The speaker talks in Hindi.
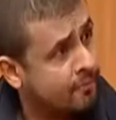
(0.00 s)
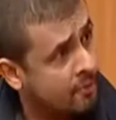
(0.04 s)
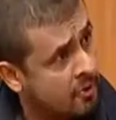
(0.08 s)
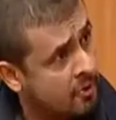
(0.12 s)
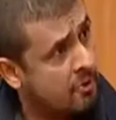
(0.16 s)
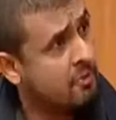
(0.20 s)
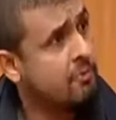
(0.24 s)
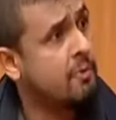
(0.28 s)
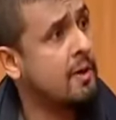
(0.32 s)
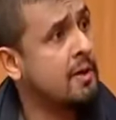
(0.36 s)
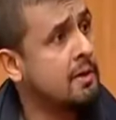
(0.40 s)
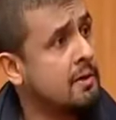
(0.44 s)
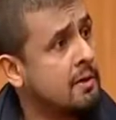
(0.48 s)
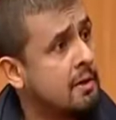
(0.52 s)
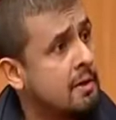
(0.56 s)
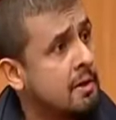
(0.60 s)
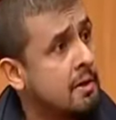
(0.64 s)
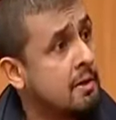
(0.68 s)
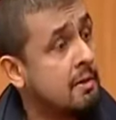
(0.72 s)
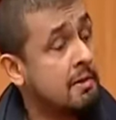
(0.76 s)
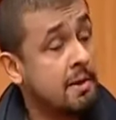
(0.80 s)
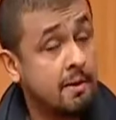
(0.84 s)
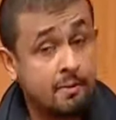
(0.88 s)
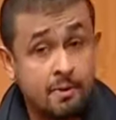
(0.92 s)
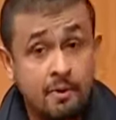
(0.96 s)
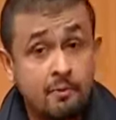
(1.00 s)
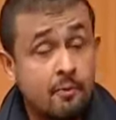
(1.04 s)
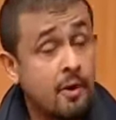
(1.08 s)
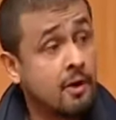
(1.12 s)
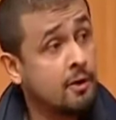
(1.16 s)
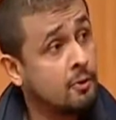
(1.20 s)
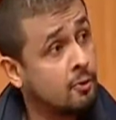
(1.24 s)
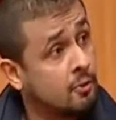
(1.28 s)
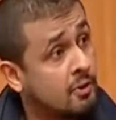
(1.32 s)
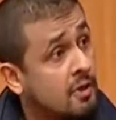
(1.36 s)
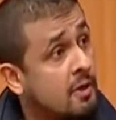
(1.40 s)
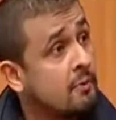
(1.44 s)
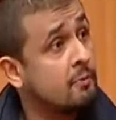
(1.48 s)
फोर वन जबकि वन
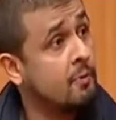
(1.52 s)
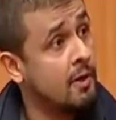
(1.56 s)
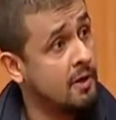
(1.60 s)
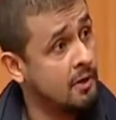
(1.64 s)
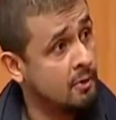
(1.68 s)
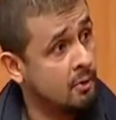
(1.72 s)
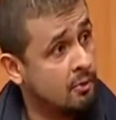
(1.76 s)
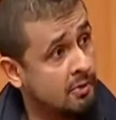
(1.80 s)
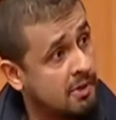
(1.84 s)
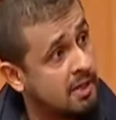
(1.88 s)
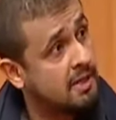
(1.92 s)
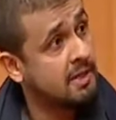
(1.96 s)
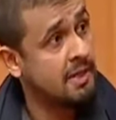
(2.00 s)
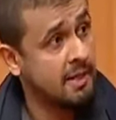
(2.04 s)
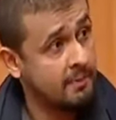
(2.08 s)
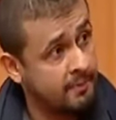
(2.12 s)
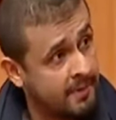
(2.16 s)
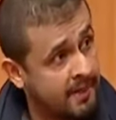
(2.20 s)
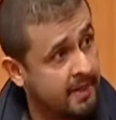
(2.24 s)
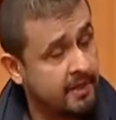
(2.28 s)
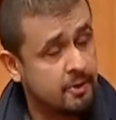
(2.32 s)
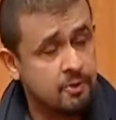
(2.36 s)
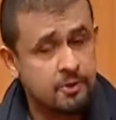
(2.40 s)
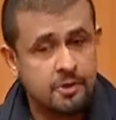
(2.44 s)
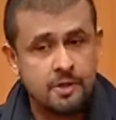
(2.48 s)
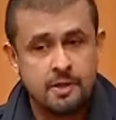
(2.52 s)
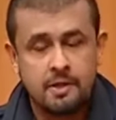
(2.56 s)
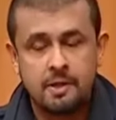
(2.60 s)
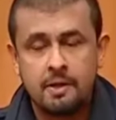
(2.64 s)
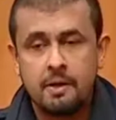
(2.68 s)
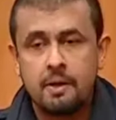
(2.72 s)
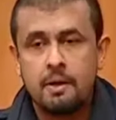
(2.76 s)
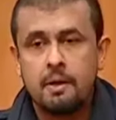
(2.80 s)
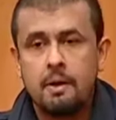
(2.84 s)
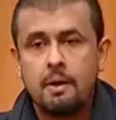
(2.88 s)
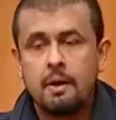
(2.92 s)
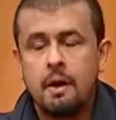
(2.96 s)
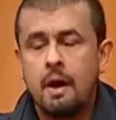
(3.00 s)
टू थ्री वन टू थ्री ये बीट है उसकी
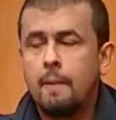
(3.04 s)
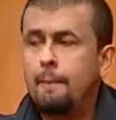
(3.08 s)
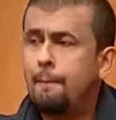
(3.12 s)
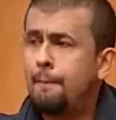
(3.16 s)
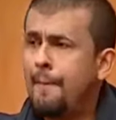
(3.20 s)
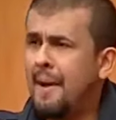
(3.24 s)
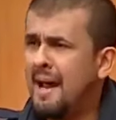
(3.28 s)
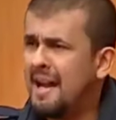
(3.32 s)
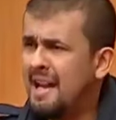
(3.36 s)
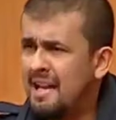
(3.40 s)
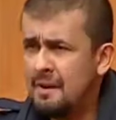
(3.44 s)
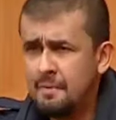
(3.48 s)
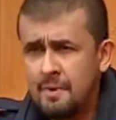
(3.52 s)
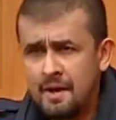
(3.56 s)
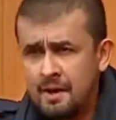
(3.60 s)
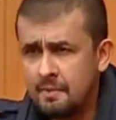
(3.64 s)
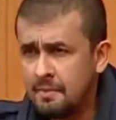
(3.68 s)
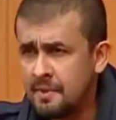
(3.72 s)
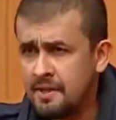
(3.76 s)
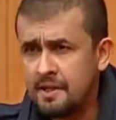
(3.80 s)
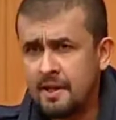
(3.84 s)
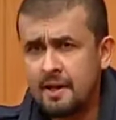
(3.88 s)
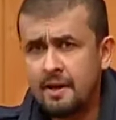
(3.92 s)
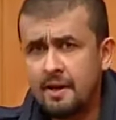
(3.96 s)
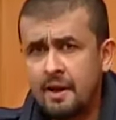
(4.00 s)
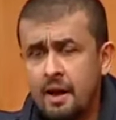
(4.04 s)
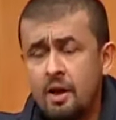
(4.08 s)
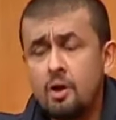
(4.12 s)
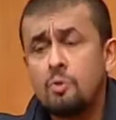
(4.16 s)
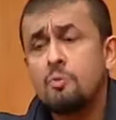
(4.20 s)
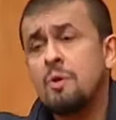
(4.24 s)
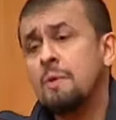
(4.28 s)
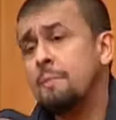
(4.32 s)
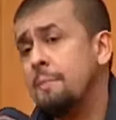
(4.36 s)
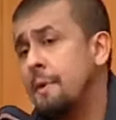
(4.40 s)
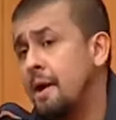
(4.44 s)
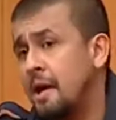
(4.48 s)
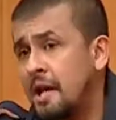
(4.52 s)
अब पहली बार बताया है और
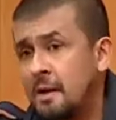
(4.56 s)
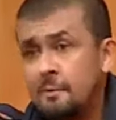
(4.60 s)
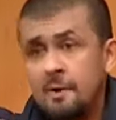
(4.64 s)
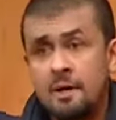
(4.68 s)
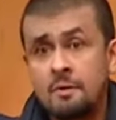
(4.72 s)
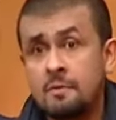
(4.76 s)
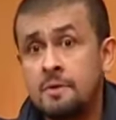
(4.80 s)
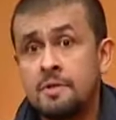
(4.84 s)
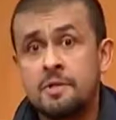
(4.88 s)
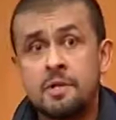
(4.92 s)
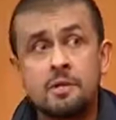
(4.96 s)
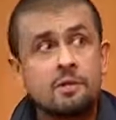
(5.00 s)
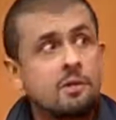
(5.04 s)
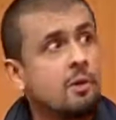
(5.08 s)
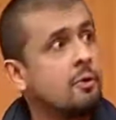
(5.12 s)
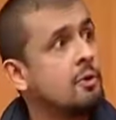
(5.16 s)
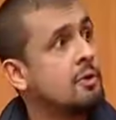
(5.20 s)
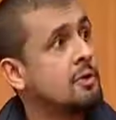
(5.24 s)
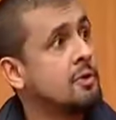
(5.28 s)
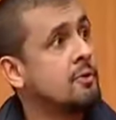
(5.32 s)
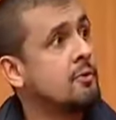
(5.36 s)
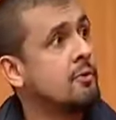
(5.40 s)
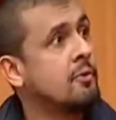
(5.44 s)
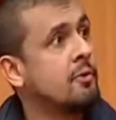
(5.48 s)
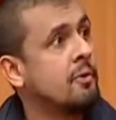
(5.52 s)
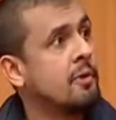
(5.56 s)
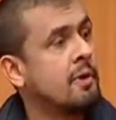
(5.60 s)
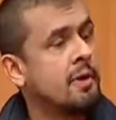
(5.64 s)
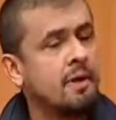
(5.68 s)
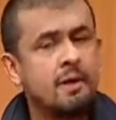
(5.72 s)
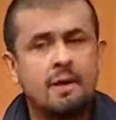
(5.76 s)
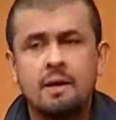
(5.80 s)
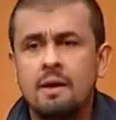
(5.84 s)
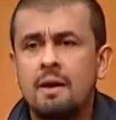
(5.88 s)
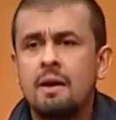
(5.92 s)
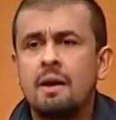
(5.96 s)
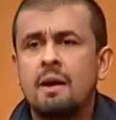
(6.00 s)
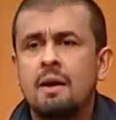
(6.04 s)
मैं पहली बार में सीख जाऊं ये जरूरी नहीं
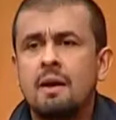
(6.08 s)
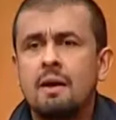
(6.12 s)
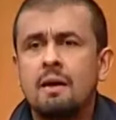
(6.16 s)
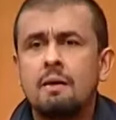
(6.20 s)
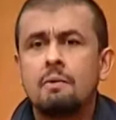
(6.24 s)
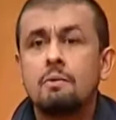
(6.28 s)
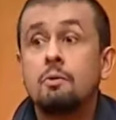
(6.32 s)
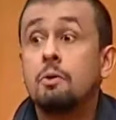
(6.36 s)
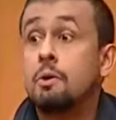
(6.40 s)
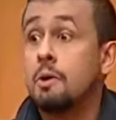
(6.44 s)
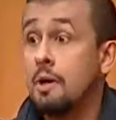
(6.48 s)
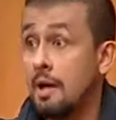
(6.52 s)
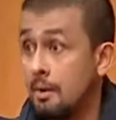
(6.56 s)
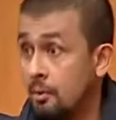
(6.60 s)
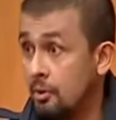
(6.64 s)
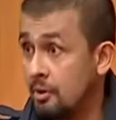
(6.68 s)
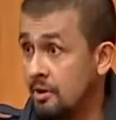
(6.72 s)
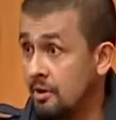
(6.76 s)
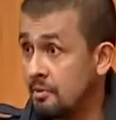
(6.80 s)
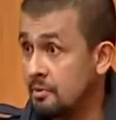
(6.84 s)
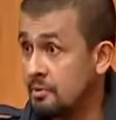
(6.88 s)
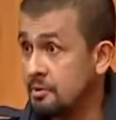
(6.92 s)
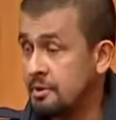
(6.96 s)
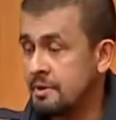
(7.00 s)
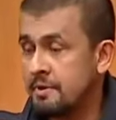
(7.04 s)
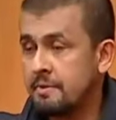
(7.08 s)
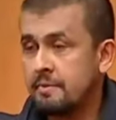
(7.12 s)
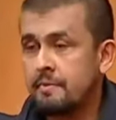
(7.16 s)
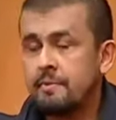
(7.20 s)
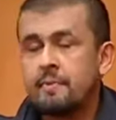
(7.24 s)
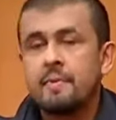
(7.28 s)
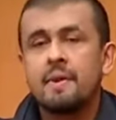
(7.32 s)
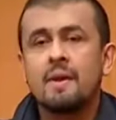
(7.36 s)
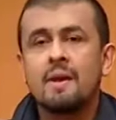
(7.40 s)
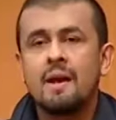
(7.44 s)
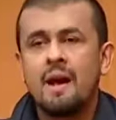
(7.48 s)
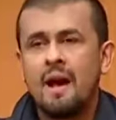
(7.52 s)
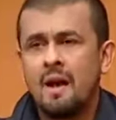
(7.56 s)
तो क्या बोलते मुझे
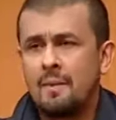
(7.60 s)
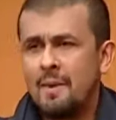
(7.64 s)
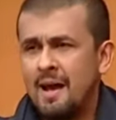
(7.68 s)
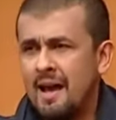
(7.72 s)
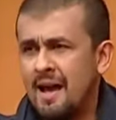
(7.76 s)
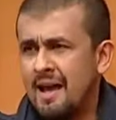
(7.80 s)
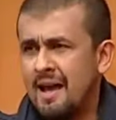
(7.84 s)
अबे